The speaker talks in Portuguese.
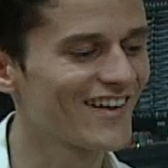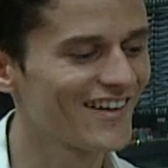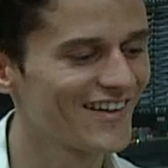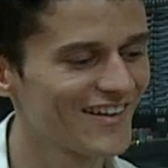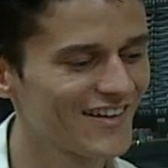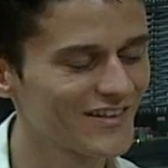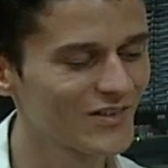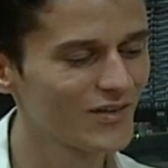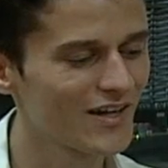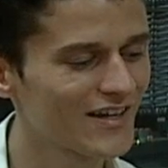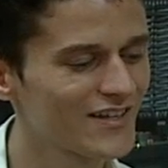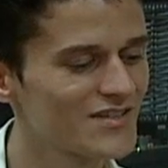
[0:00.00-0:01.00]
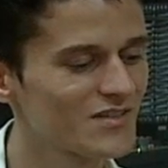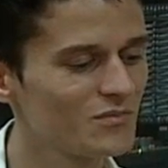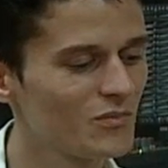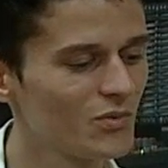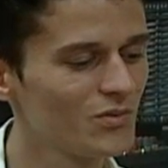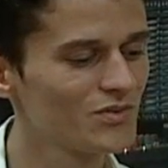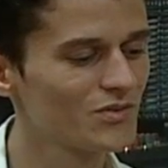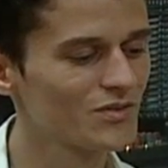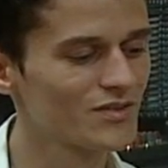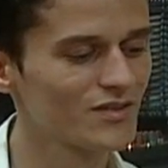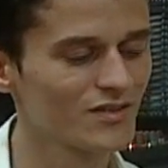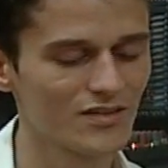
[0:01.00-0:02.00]
de três apresentações por
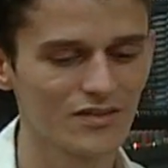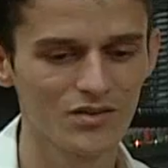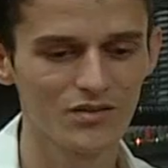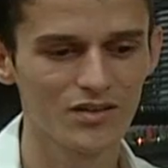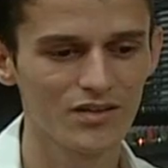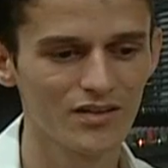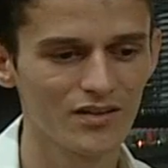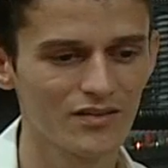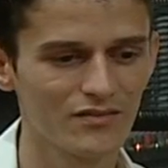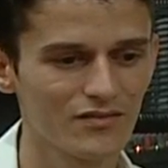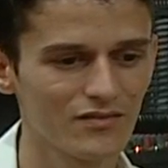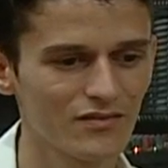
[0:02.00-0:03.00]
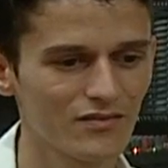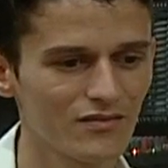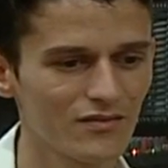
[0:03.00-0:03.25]
semana. Dez